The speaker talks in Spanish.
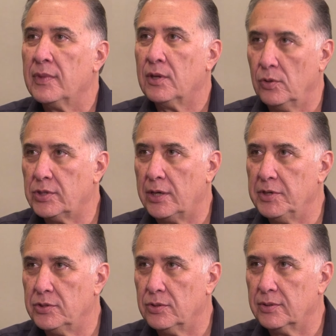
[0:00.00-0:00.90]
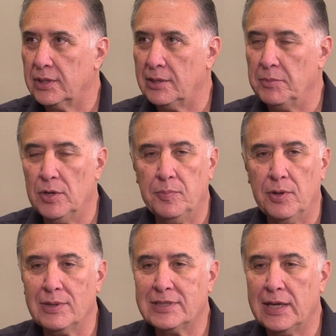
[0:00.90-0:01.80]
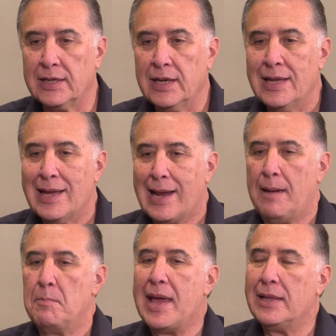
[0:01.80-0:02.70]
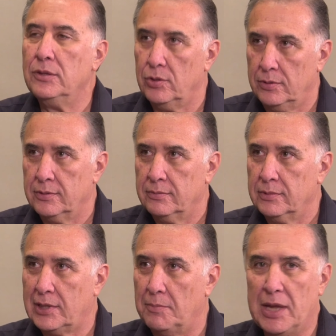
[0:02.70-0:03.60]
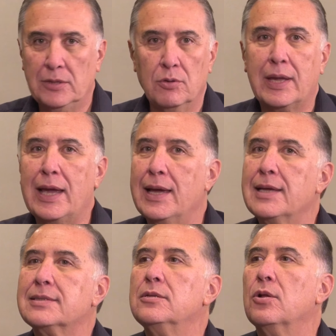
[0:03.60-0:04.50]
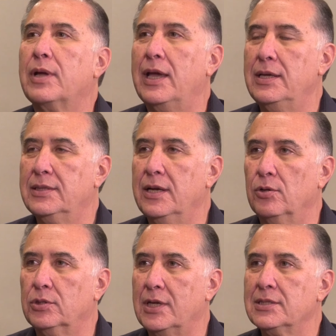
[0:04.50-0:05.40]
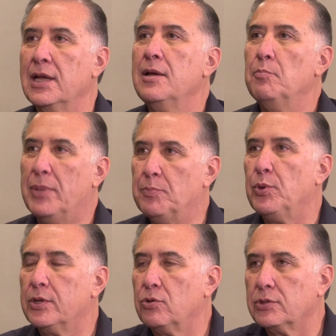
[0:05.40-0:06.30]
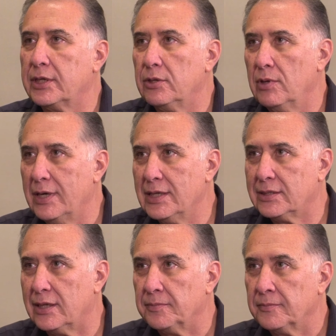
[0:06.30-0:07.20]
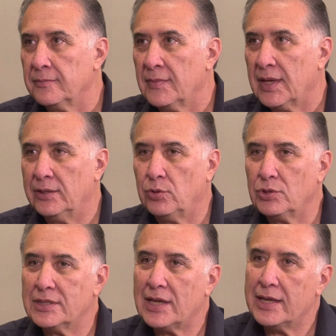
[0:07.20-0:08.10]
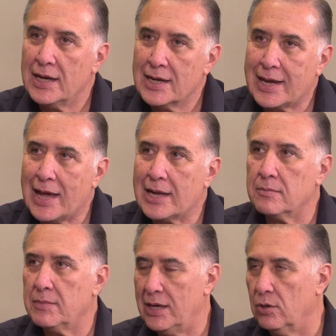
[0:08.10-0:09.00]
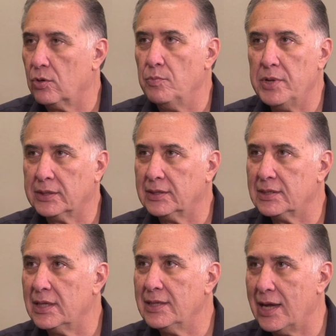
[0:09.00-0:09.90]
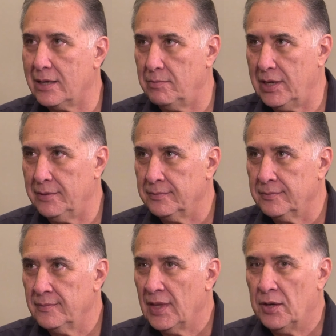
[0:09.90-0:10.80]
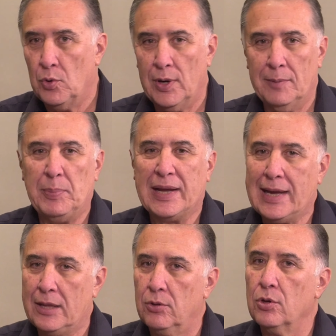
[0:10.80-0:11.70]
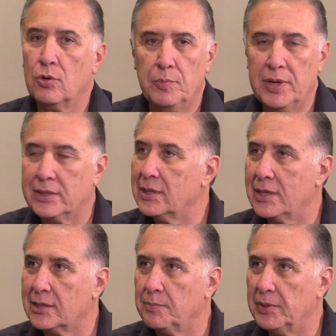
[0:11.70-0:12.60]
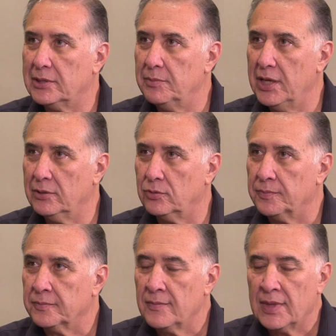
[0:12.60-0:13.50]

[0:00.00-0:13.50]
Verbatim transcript: con servicio, que también lo puedo hacer cambiando, cambiando qué es lo que hice en otras para poder corregirlo en esta. Entonces ahí el karma lo conviertes en dharma o el pecado lo conviertes en arrepentimiento.